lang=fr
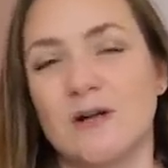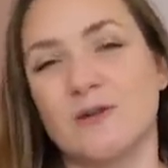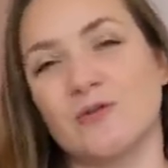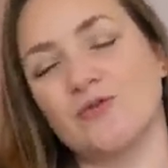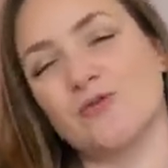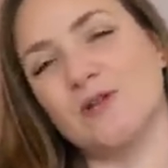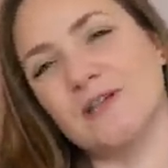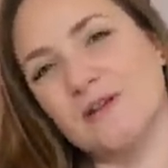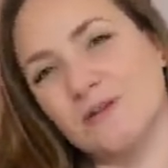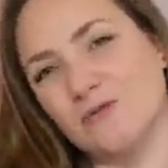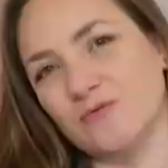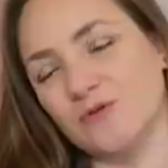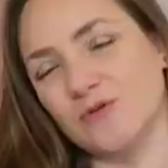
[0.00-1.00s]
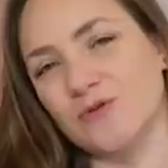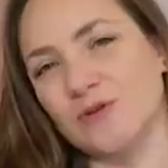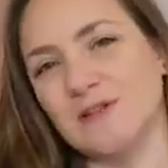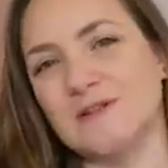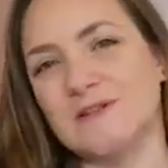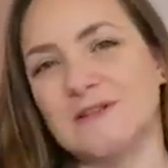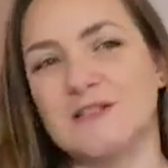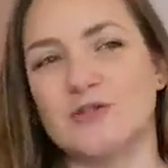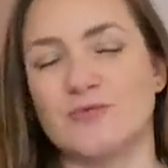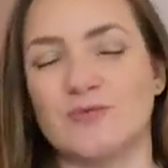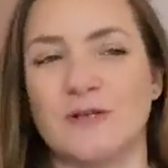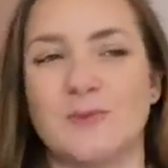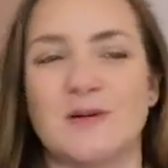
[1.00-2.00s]
Alors ce legging, vous le connaissez, je
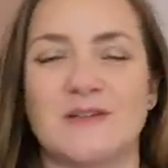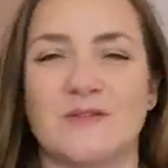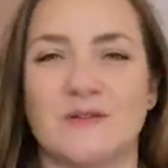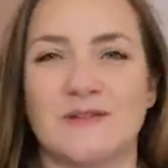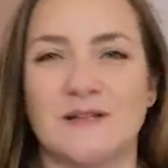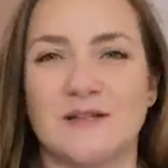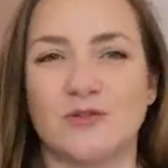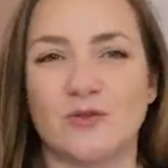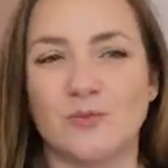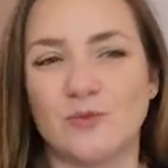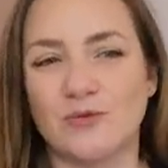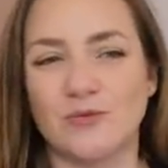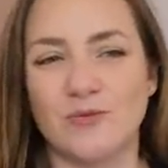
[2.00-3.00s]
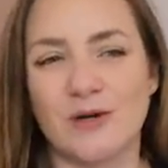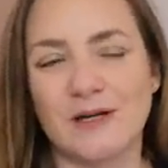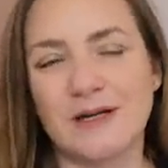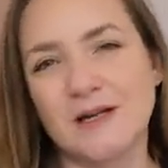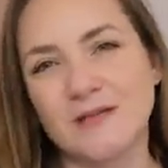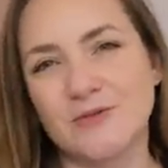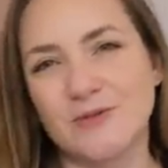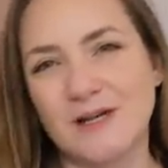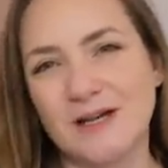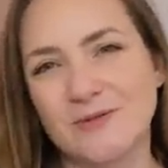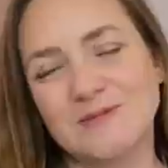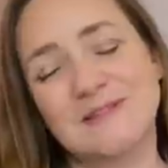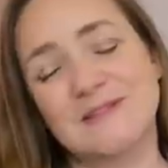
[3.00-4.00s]
vous l'ai présenté un nombre de fois
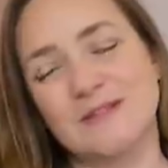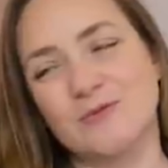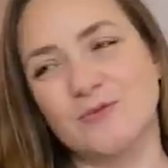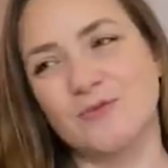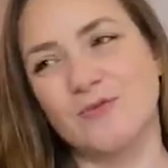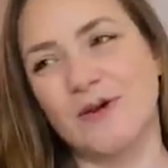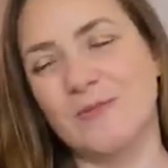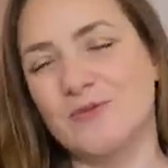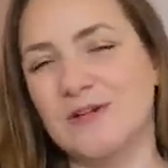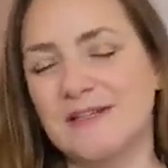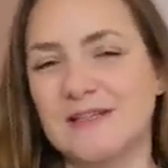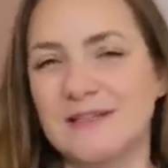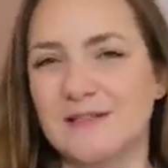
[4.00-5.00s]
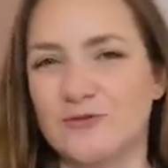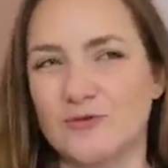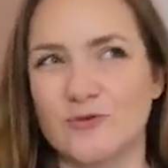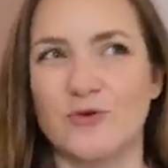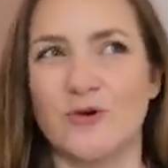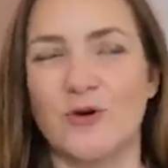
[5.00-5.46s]
incalculable. C'est le fameux legging du